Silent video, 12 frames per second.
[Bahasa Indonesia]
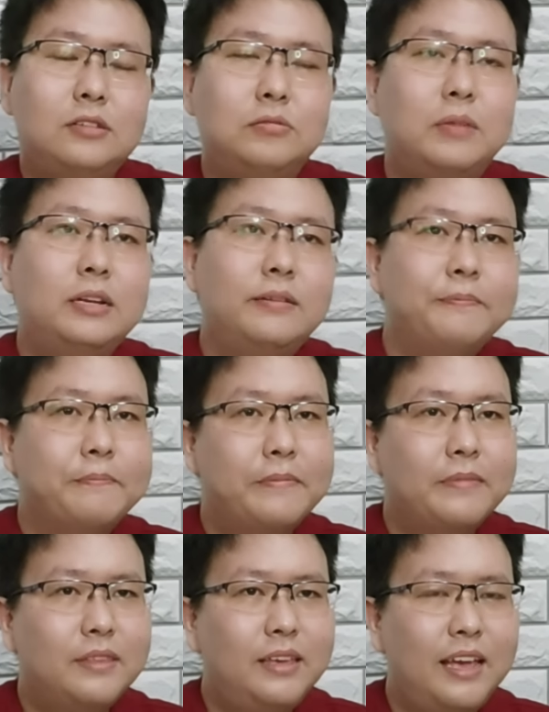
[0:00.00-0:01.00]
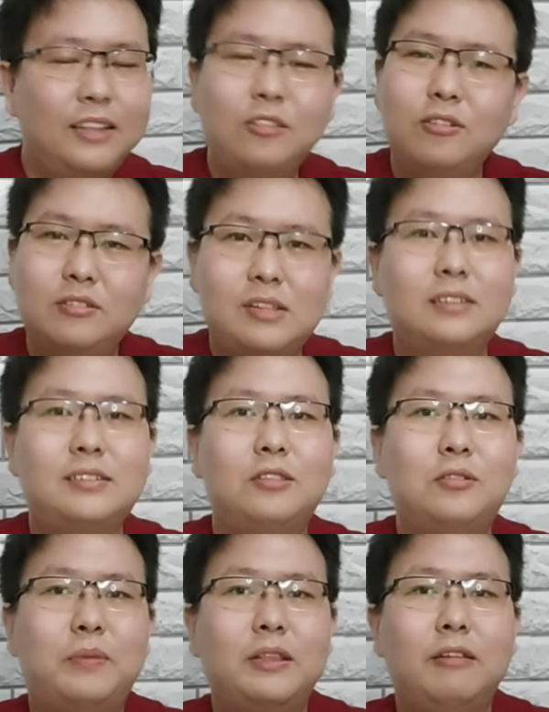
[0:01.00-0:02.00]
Cuman ya itu salah
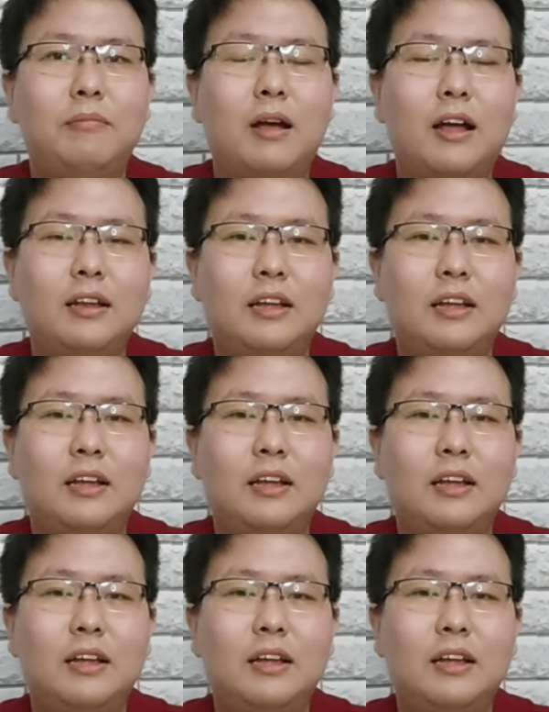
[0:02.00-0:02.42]
satu pertimbangan